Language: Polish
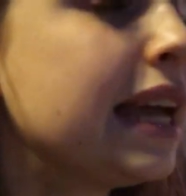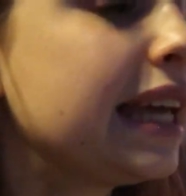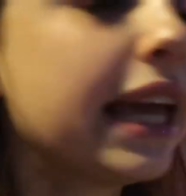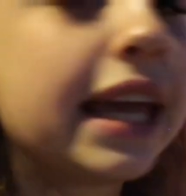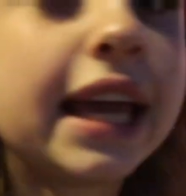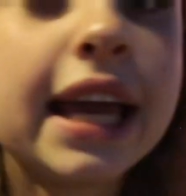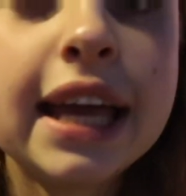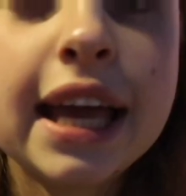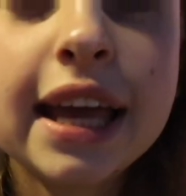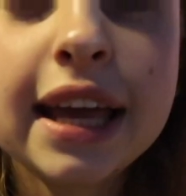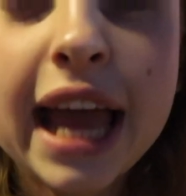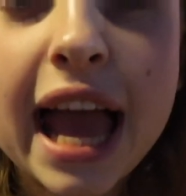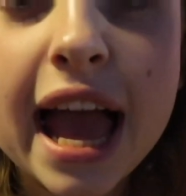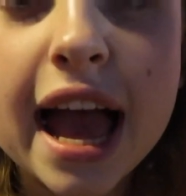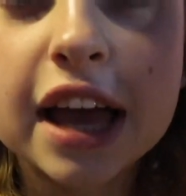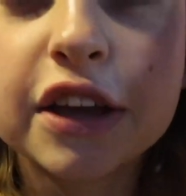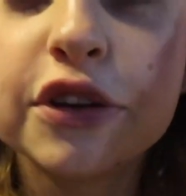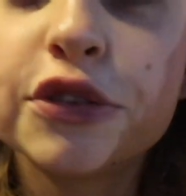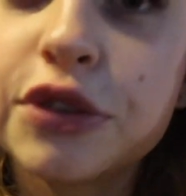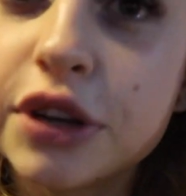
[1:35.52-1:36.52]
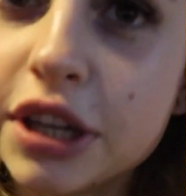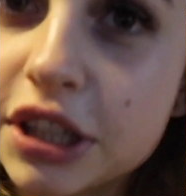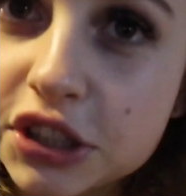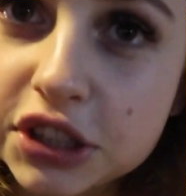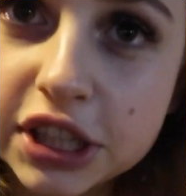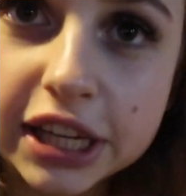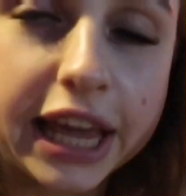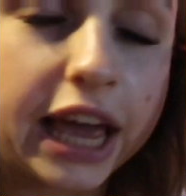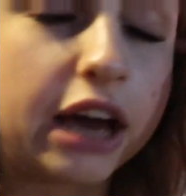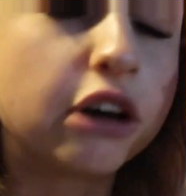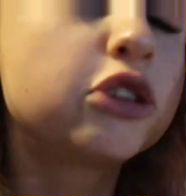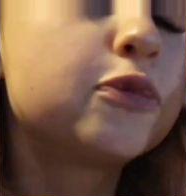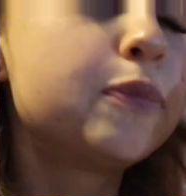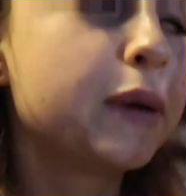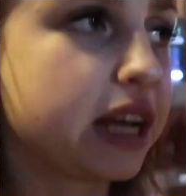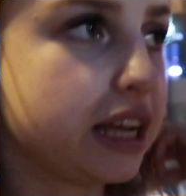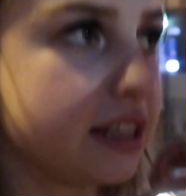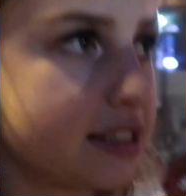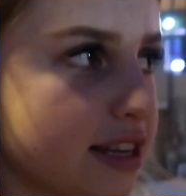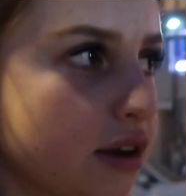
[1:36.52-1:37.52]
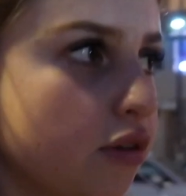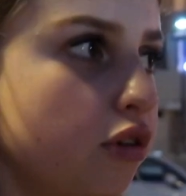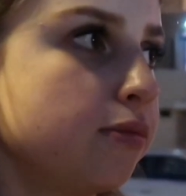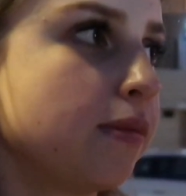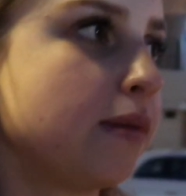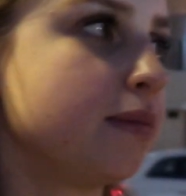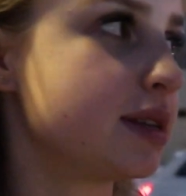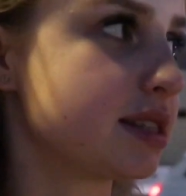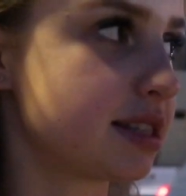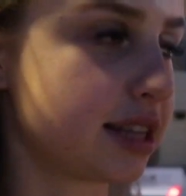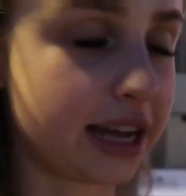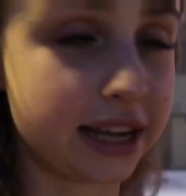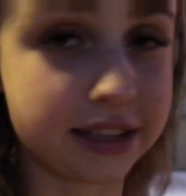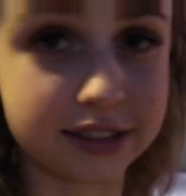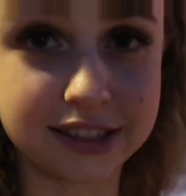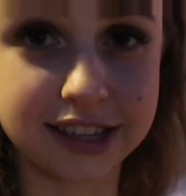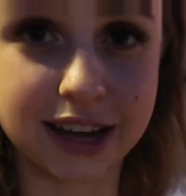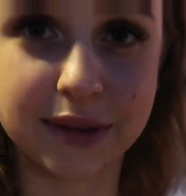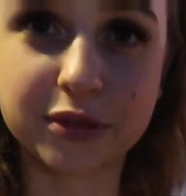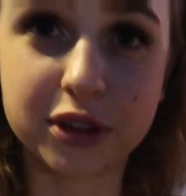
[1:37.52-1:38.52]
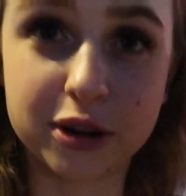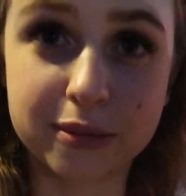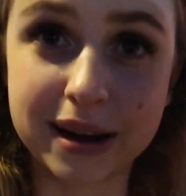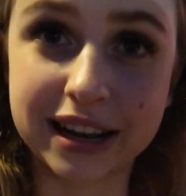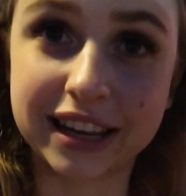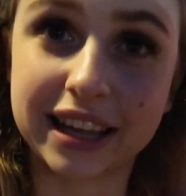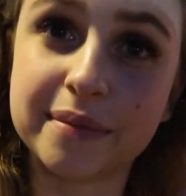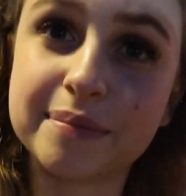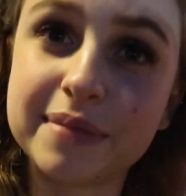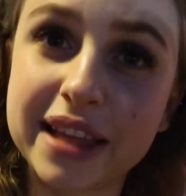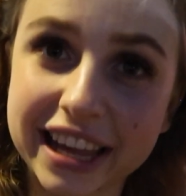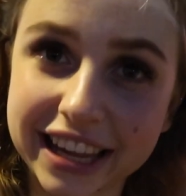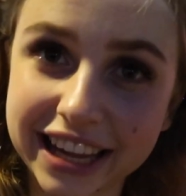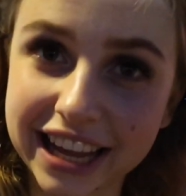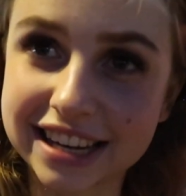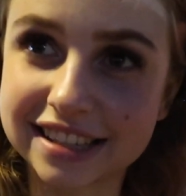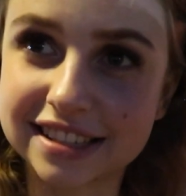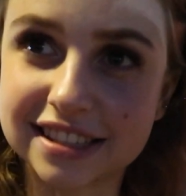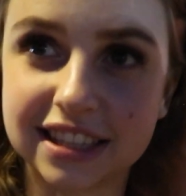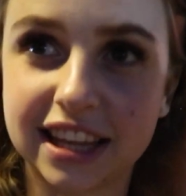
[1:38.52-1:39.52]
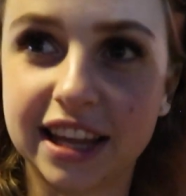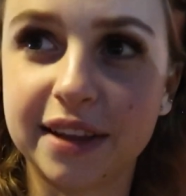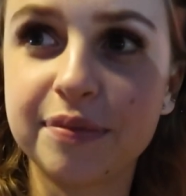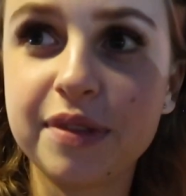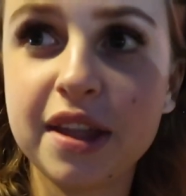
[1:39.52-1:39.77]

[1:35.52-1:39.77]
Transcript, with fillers: Nie, nie, nie, jutro jeszcze nie, od poniedziałku mamy zajęcia, normalnie, angielski.